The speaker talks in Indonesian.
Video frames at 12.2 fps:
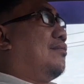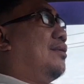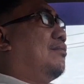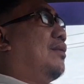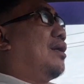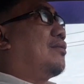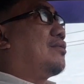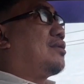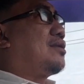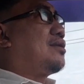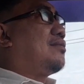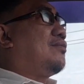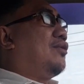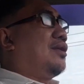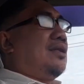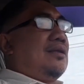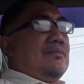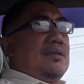membangun
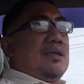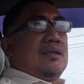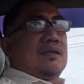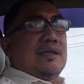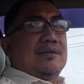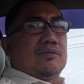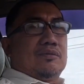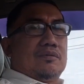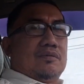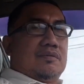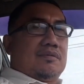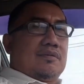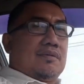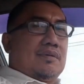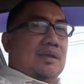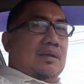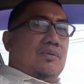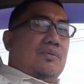sebuah tim yang tangguh
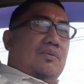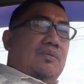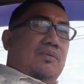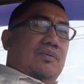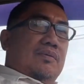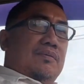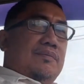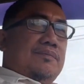dan unggul.